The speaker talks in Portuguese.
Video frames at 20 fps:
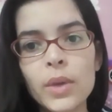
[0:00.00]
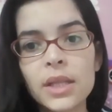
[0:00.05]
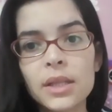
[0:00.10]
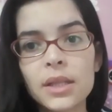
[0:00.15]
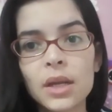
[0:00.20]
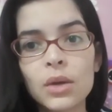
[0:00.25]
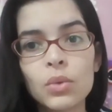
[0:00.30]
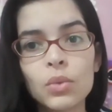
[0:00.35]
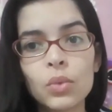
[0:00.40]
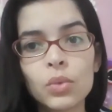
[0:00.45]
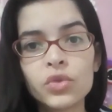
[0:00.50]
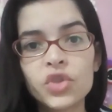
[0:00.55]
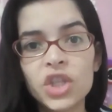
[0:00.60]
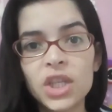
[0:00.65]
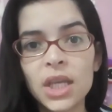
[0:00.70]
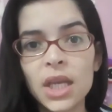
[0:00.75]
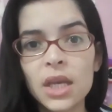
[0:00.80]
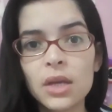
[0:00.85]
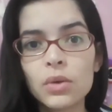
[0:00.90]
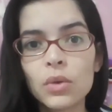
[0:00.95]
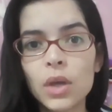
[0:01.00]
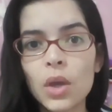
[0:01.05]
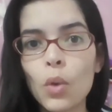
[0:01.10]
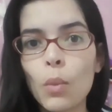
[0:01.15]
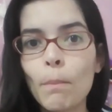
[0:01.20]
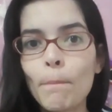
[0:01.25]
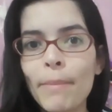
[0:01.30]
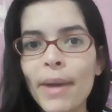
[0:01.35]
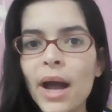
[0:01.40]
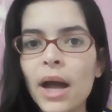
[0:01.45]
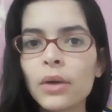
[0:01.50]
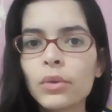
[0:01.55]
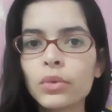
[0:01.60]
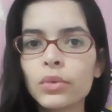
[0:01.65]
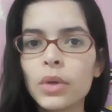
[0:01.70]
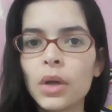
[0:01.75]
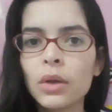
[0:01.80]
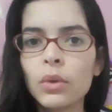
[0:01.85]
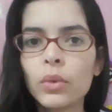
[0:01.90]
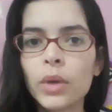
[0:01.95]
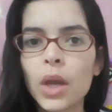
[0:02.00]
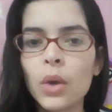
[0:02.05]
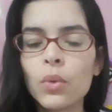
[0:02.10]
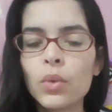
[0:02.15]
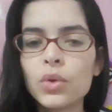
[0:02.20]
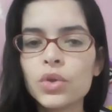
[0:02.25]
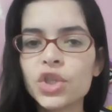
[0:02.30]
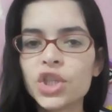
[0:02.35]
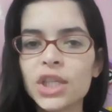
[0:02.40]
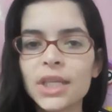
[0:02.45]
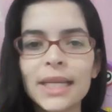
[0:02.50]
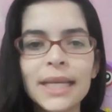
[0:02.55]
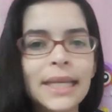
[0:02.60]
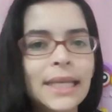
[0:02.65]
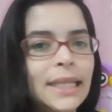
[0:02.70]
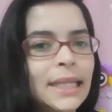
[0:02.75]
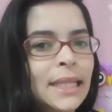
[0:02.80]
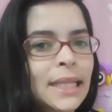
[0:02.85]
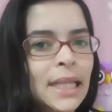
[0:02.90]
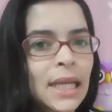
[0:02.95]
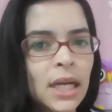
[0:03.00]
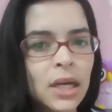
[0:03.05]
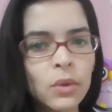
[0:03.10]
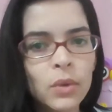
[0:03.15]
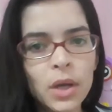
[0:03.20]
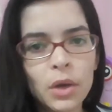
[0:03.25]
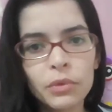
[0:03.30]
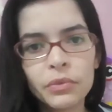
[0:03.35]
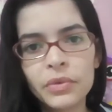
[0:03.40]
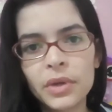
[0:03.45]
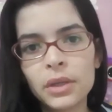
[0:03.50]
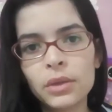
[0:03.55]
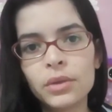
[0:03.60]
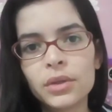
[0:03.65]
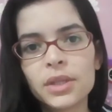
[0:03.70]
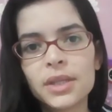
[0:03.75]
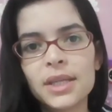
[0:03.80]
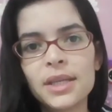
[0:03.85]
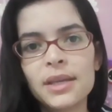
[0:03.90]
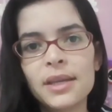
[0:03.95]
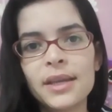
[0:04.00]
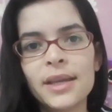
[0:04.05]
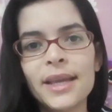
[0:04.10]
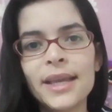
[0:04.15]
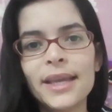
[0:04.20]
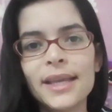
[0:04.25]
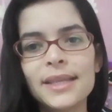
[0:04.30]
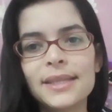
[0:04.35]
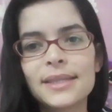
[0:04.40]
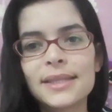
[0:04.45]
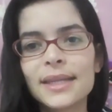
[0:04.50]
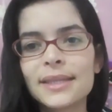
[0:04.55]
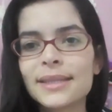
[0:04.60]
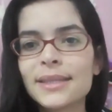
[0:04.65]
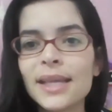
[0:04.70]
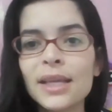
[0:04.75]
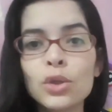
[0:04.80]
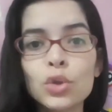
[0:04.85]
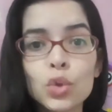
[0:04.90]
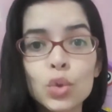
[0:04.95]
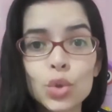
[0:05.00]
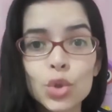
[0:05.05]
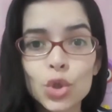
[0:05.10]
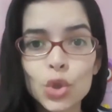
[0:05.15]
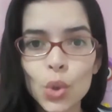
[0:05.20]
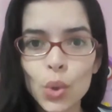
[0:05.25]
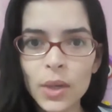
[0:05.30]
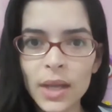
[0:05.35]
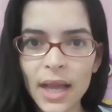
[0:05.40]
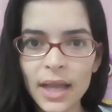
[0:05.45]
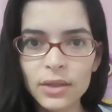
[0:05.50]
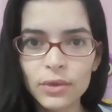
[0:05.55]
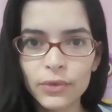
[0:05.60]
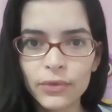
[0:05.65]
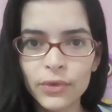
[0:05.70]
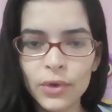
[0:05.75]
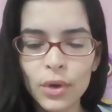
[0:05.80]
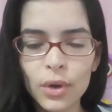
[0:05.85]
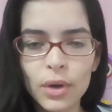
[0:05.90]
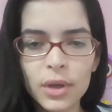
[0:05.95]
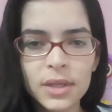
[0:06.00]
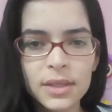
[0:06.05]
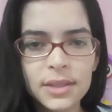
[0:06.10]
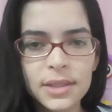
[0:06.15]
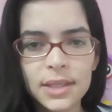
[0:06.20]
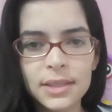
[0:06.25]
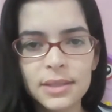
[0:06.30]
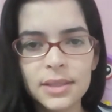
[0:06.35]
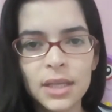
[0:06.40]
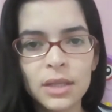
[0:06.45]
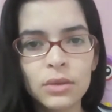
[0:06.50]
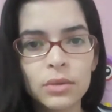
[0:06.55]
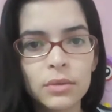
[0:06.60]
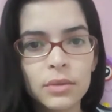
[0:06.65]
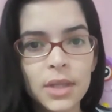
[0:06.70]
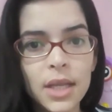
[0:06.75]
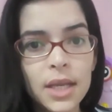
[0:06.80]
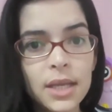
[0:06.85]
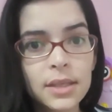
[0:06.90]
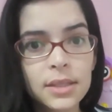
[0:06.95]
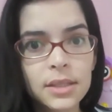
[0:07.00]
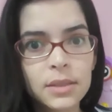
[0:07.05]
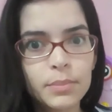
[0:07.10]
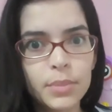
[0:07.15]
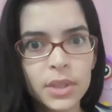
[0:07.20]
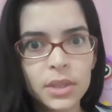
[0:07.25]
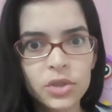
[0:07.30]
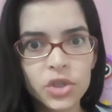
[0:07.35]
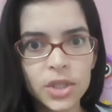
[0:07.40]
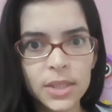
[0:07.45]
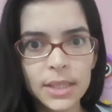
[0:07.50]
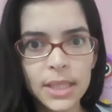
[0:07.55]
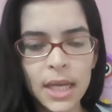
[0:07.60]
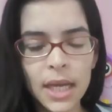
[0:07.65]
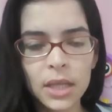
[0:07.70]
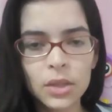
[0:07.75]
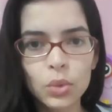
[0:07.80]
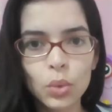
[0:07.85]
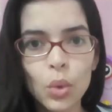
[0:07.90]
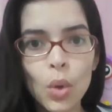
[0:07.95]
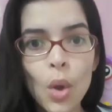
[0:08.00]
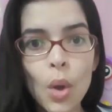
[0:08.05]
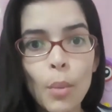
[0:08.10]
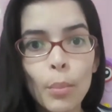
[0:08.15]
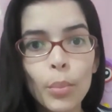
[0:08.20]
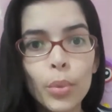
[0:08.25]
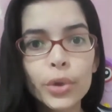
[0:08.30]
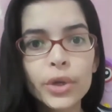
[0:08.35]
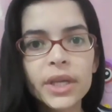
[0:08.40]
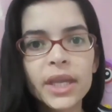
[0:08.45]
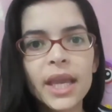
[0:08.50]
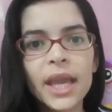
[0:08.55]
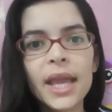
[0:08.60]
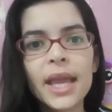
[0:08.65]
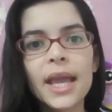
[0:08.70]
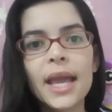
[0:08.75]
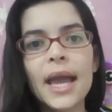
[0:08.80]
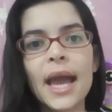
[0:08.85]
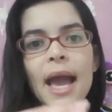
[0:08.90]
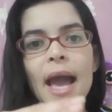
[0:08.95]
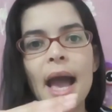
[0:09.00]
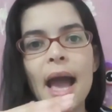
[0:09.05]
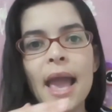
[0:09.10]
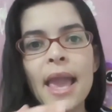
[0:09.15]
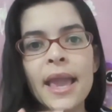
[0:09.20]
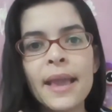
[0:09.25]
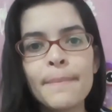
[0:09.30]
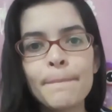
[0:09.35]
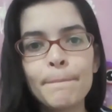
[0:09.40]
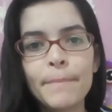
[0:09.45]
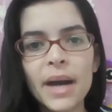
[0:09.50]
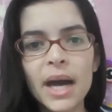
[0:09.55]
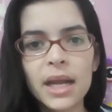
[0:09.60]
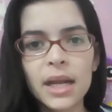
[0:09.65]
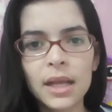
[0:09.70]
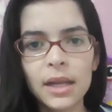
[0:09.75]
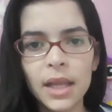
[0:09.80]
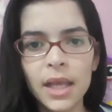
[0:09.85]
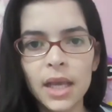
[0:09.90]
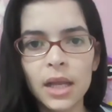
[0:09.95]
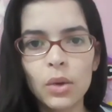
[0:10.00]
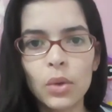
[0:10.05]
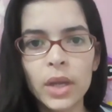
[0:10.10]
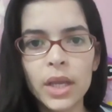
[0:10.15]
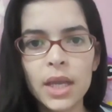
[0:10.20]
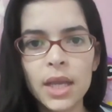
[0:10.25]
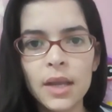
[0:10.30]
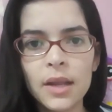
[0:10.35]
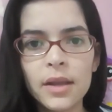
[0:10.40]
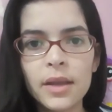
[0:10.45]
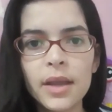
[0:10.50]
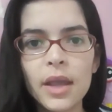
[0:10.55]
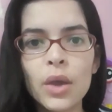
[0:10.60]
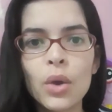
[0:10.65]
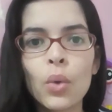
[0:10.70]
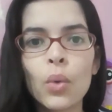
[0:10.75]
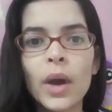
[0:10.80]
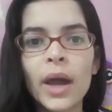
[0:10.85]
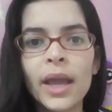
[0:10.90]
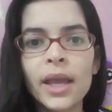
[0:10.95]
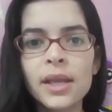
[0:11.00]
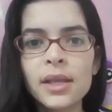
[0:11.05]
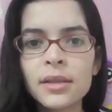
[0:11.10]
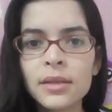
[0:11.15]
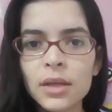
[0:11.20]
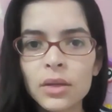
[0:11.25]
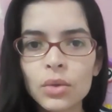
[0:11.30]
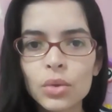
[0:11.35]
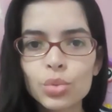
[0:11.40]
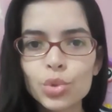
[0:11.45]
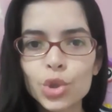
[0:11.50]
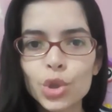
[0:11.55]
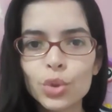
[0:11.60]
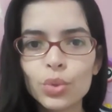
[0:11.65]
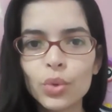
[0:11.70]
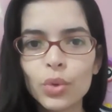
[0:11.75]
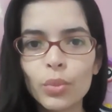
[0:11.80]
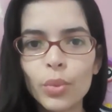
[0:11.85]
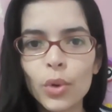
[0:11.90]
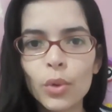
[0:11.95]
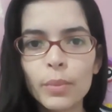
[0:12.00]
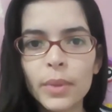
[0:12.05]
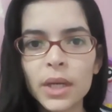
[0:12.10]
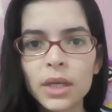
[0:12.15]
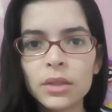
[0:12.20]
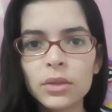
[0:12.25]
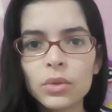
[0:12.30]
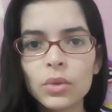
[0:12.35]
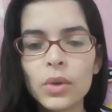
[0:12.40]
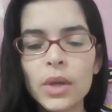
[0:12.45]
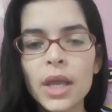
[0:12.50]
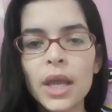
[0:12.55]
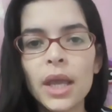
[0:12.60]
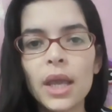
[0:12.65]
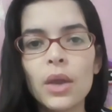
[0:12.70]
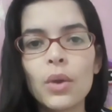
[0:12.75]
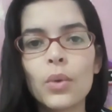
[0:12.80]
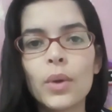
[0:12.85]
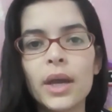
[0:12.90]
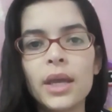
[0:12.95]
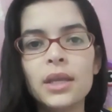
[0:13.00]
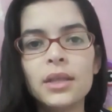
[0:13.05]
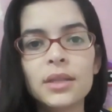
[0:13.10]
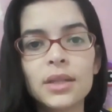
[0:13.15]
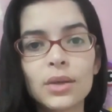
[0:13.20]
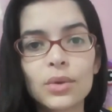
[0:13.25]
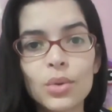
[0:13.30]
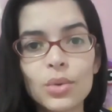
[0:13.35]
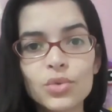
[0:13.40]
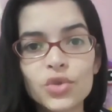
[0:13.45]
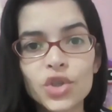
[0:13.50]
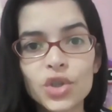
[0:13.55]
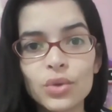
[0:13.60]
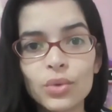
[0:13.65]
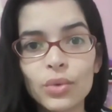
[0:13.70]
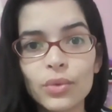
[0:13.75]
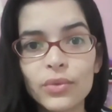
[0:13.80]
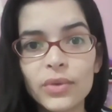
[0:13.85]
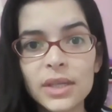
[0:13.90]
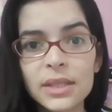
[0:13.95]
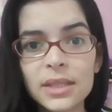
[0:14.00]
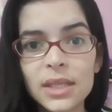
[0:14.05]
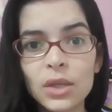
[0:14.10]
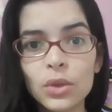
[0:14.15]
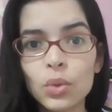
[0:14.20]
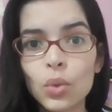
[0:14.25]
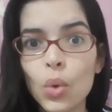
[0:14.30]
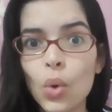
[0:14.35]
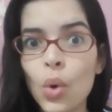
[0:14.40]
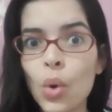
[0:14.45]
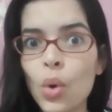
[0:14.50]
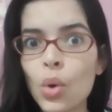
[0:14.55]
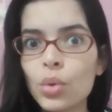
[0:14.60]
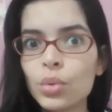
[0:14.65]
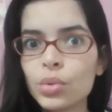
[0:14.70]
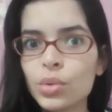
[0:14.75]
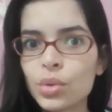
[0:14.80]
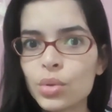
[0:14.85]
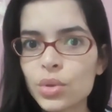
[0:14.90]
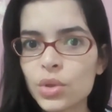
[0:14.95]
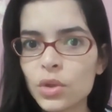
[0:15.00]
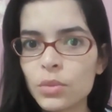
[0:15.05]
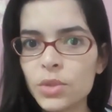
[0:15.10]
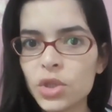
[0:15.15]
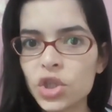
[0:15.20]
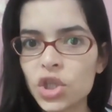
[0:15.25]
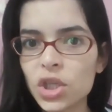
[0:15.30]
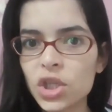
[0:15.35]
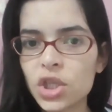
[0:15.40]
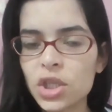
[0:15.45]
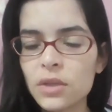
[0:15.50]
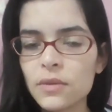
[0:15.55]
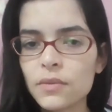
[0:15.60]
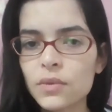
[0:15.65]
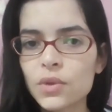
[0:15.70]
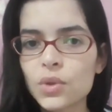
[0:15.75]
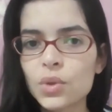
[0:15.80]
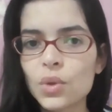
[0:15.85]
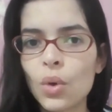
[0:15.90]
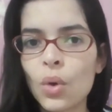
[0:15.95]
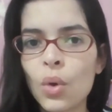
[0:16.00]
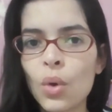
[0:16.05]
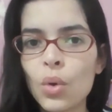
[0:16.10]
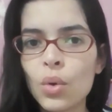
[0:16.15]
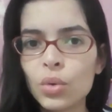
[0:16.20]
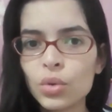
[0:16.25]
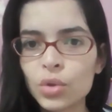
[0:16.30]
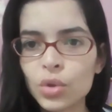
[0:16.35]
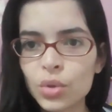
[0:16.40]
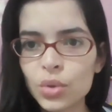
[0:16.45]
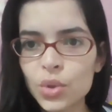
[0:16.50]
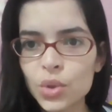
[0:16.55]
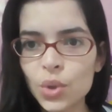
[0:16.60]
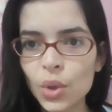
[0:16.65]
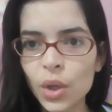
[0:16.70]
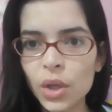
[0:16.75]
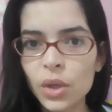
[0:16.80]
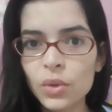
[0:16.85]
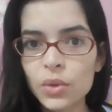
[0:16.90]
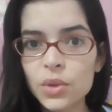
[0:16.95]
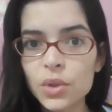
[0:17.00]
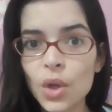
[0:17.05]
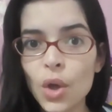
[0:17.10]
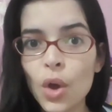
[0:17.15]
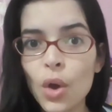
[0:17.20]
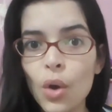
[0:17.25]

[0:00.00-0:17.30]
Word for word: Então, o dinheiro que eu pago do aluguel hoje não é um valor que está sendo jogado fora, está sendo desperdiçado, porque em paralelo a ele, eu ainda continuo poupando, eu ainda continuo fazendo outros objetivos, outros sonhos.